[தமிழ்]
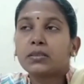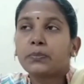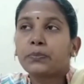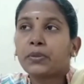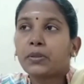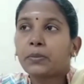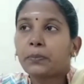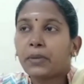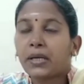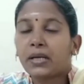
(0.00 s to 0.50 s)

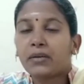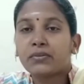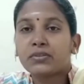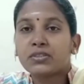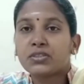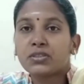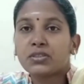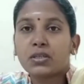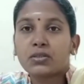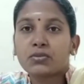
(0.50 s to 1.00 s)
இப்போ
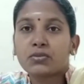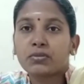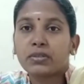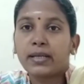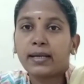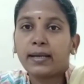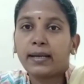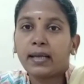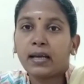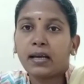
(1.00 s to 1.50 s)
பரவுச்சுன்னு நான்
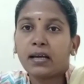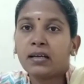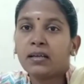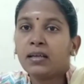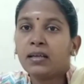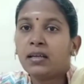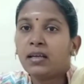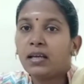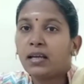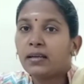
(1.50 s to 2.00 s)
சொன்னேன் இல்லையா
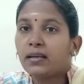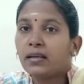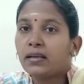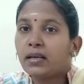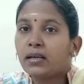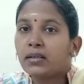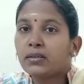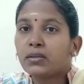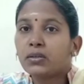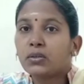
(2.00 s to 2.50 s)
எல்லா
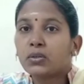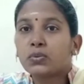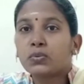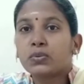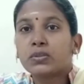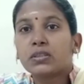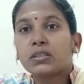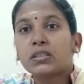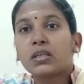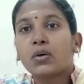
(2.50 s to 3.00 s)

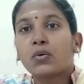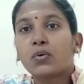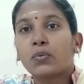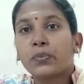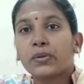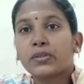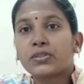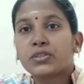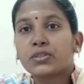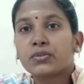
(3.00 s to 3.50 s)
நாடுகளுக்கும் வந்து
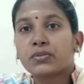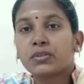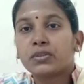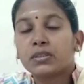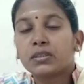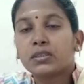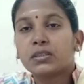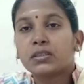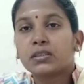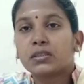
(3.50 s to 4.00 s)
அக்குபங்க்சர்
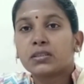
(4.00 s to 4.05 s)
வந்து